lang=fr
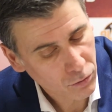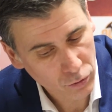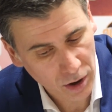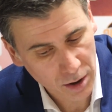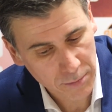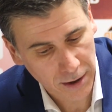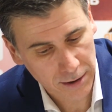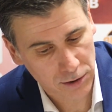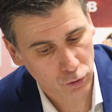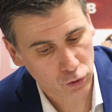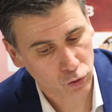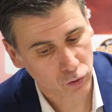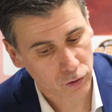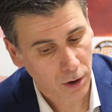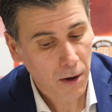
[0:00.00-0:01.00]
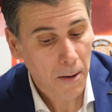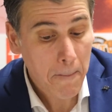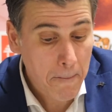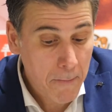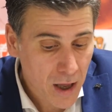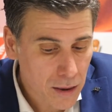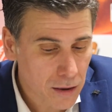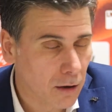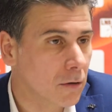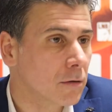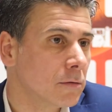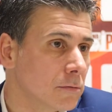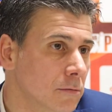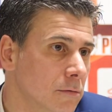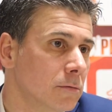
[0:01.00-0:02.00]
on, aurait mérité autre chose.
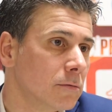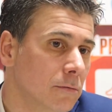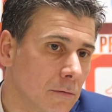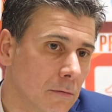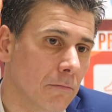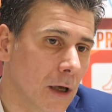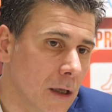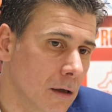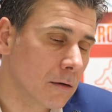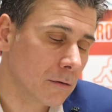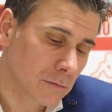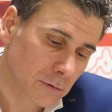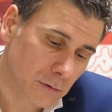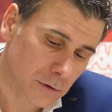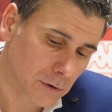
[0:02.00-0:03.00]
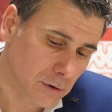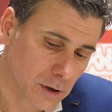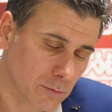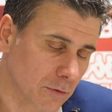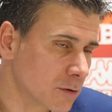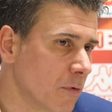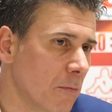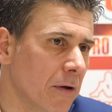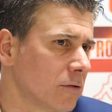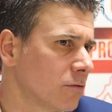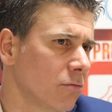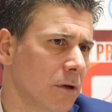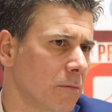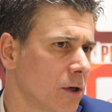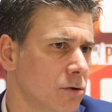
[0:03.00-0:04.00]
Maintenant, maintenant, je te dis, moi je peux perdre
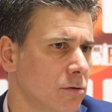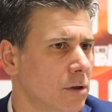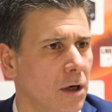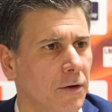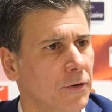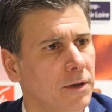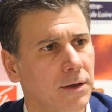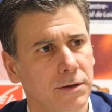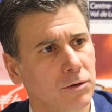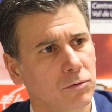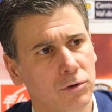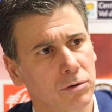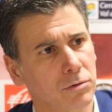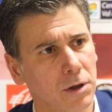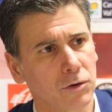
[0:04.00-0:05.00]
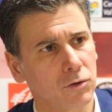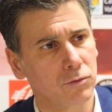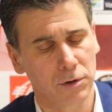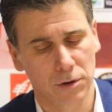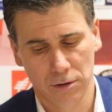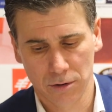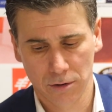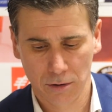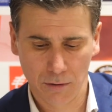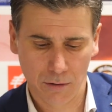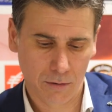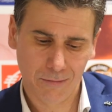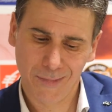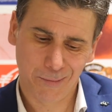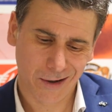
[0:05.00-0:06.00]
tous les matchs jusqu'à la fin de la saison, j'ai aucun souci.
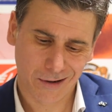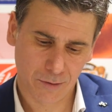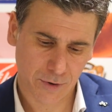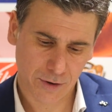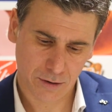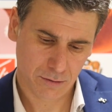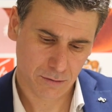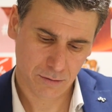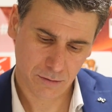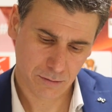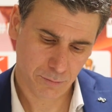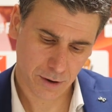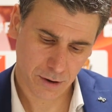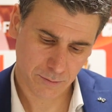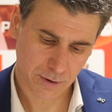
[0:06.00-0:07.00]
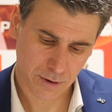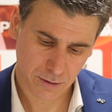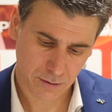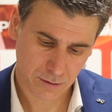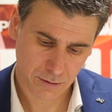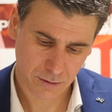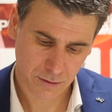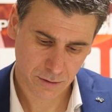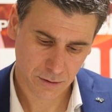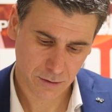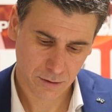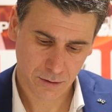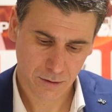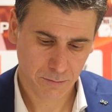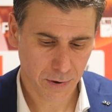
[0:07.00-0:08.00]
Mais pas comme ça. Pas comme ça.
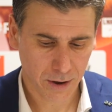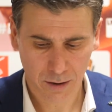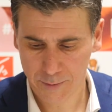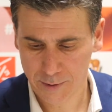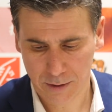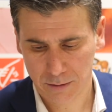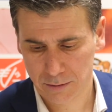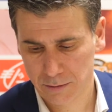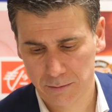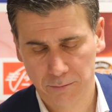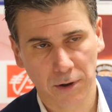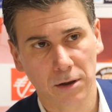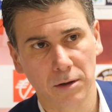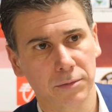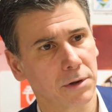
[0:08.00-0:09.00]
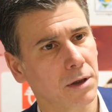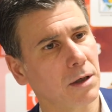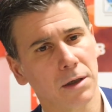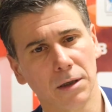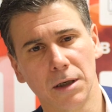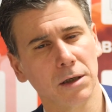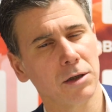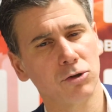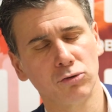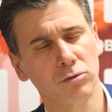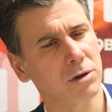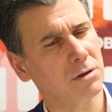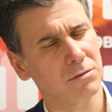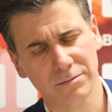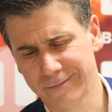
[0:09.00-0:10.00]
Pas comme ça. Là, je
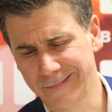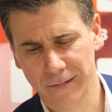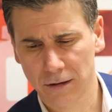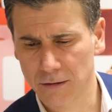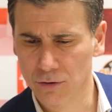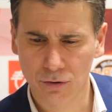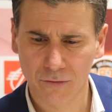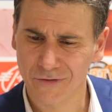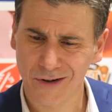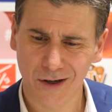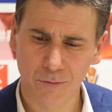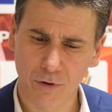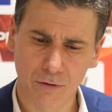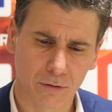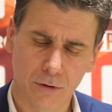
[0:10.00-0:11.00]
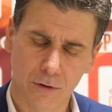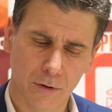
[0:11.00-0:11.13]
suis, je suis vraiment.